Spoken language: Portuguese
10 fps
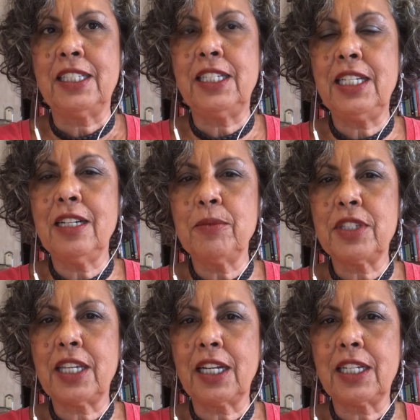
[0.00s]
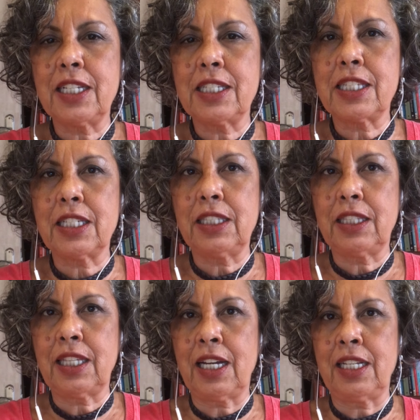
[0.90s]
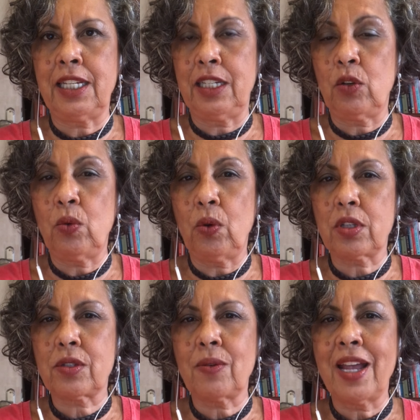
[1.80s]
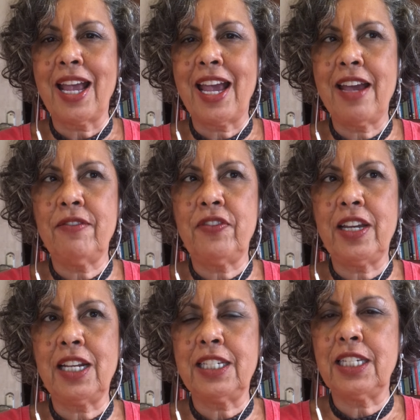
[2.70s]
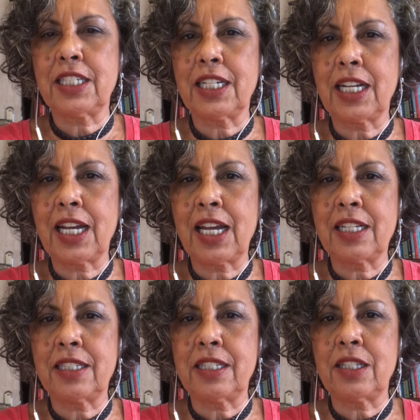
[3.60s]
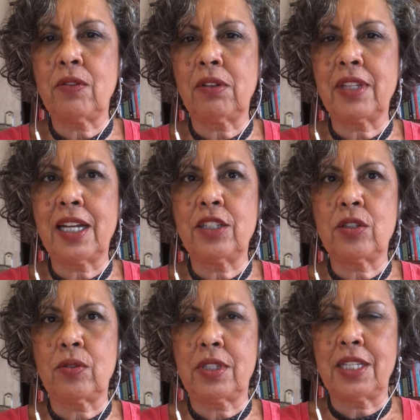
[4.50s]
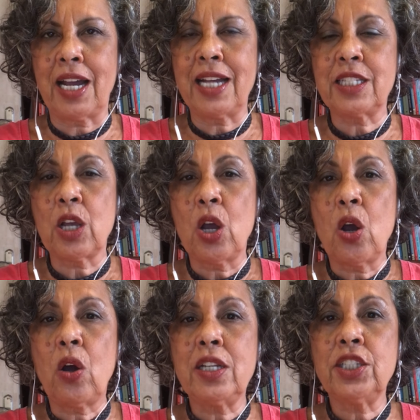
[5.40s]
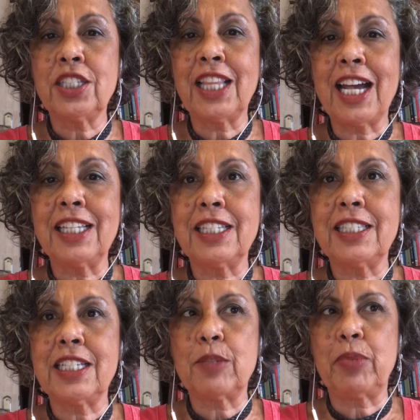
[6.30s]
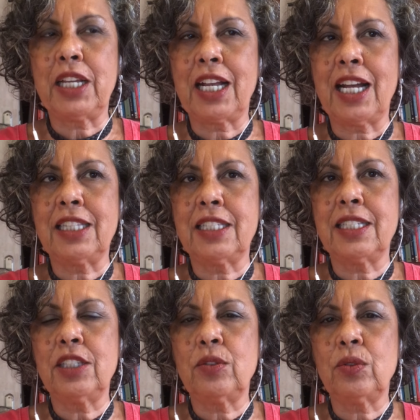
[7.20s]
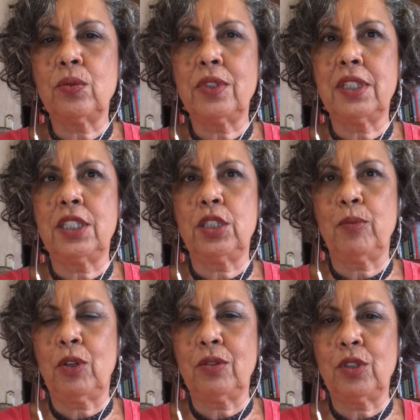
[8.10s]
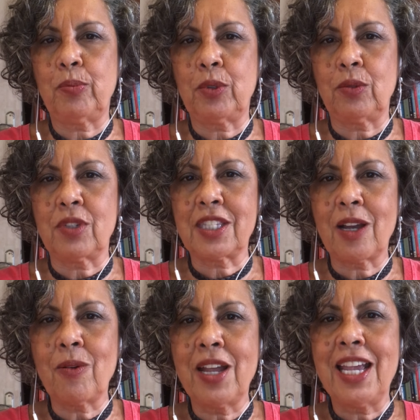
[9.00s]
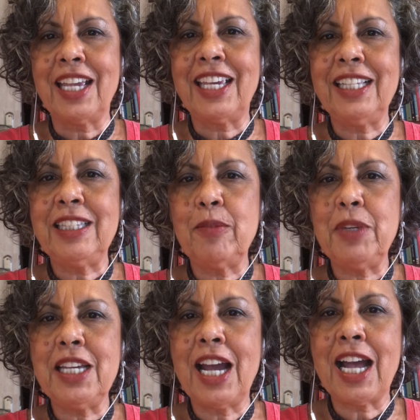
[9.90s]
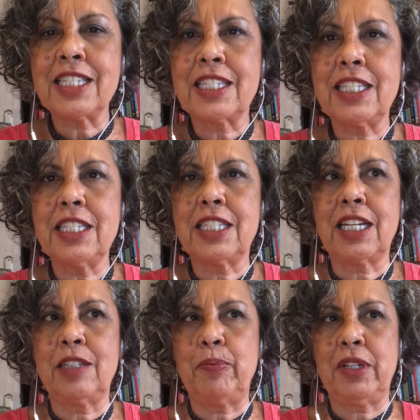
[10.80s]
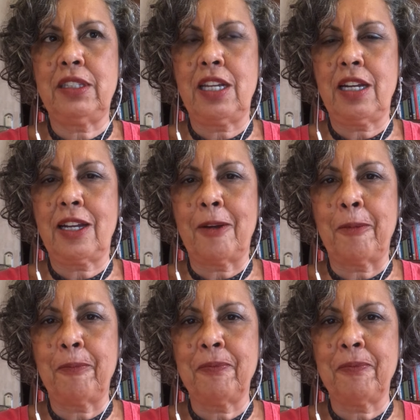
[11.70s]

Diríamos que a crise sanitária em curso revela e escancara as desigualdades sociais originadas e explicadas na estrutura deste modo de produção, que também é racista e patriarcal.